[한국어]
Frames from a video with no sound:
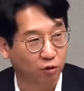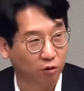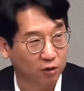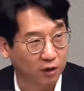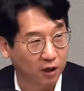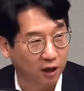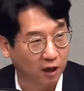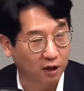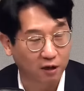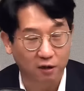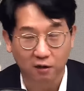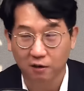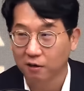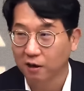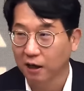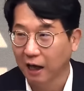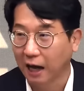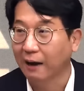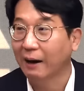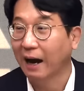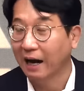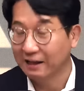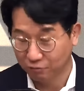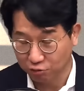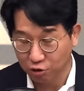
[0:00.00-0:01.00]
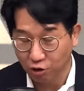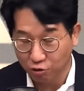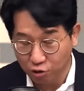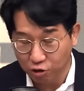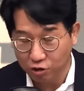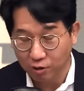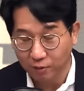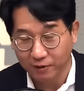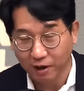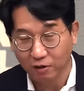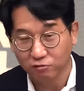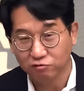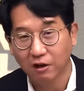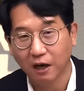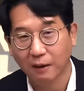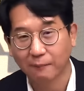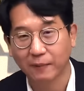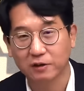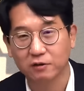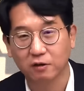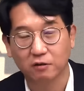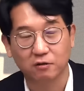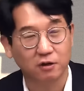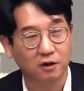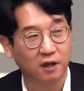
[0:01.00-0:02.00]
술을 안 마셨는데 아, 아, 술을 안
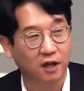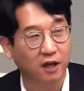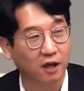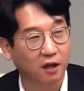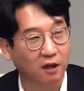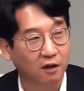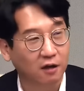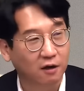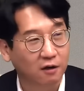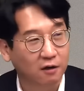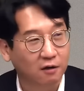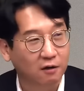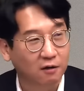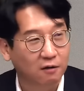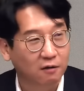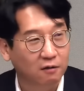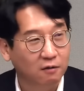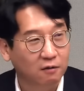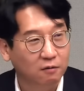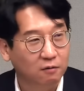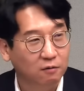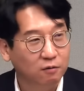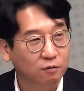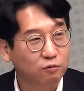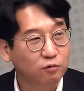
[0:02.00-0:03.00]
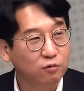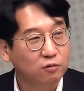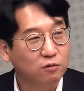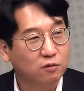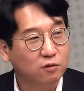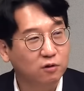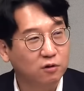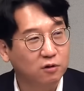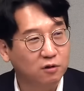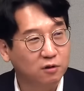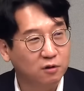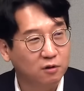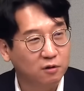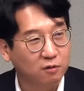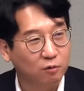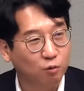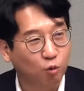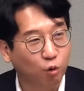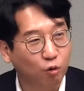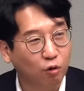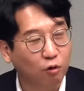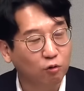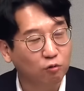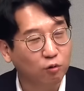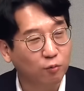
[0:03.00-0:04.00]
마셨는데 그러면
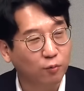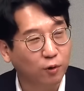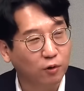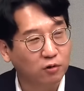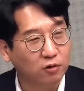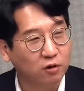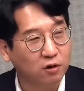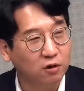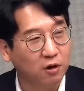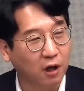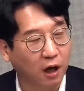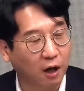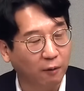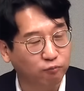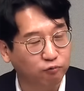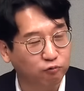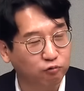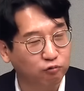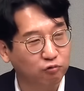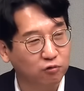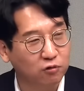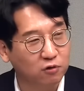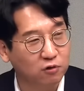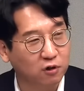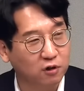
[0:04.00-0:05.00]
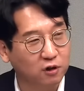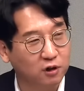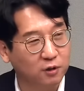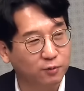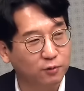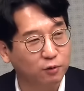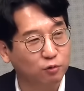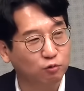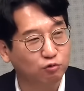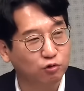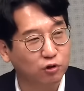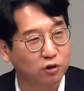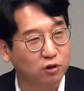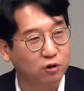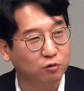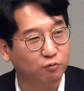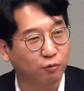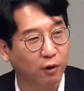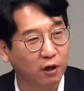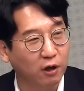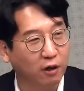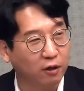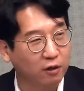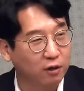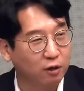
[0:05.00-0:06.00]
공연도 며칠 앞두고 있는데 집에서 쉬지
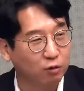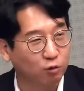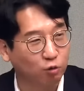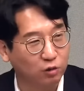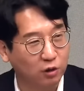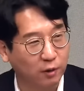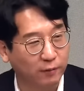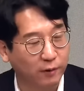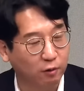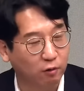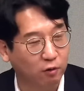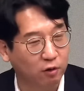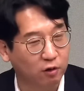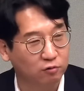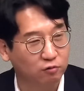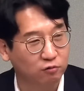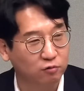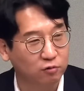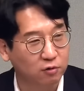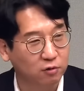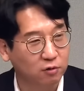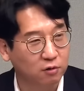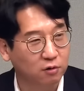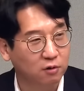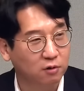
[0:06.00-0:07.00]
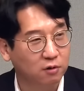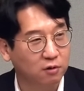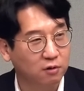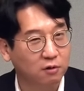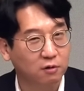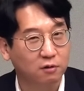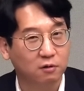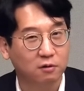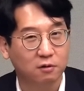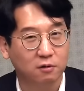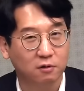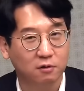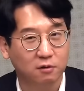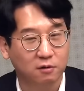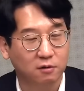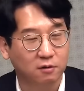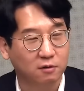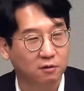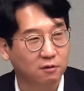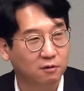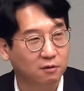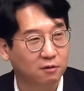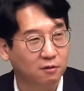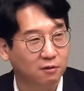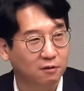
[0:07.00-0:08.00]
왜 나왔대 또차 바꿔가지고. 아, 뭐 아까 인, 그건
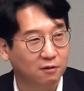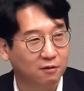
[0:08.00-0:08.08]
모르죠.